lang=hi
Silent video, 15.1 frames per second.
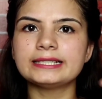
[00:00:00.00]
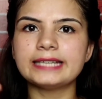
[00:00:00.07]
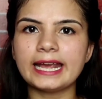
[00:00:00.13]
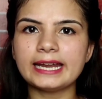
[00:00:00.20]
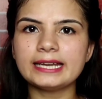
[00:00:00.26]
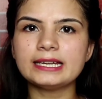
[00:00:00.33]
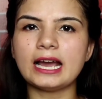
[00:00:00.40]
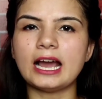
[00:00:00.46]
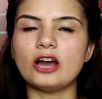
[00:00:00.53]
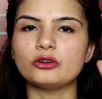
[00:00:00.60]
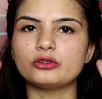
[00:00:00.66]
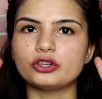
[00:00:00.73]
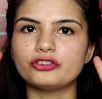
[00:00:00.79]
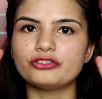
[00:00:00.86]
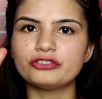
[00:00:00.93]
टेन
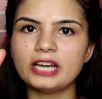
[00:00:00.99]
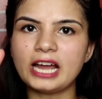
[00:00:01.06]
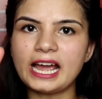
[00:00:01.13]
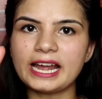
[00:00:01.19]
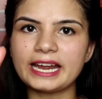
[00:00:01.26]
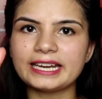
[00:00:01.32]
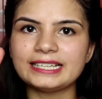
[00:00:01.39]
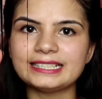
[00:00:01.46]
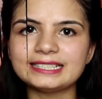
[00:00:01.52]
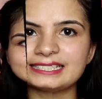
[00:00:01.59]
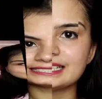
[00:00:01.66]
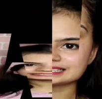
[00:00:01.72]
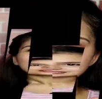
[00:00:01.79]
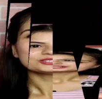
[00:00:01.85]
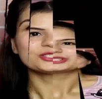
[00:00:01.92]
आउट ऑफ नाइन
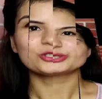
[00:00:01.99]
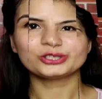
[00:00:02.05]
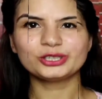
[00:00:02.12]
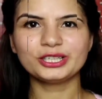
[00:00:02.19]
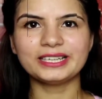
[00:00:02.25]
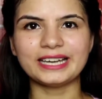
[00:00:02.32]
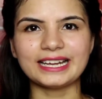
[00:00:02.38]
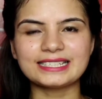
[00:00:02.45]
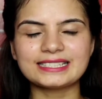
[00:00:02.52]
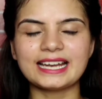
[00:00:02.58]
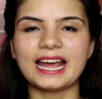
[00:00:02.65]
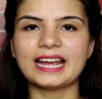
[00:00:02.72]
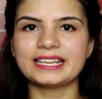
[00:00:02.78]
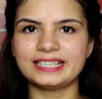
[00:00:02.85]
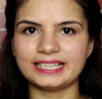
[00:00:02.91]
सो इन द नेक्स्ट
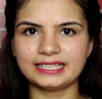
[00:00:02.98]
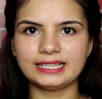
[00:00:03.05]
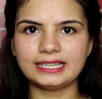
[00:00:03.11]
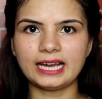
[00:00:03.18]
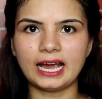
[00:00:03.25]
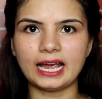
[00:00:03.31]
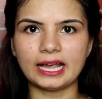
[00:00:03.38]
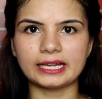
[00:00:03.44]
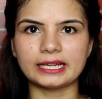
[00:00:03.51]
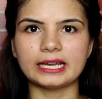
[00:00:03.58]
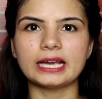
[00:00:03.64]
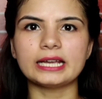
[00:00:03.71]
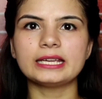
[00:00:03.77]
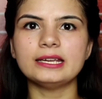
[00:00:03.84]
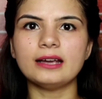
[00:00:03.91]
हैक ये दिखाया
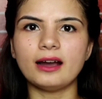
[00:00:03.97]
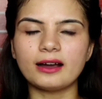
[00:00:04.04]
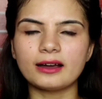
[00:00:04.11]
गया है कि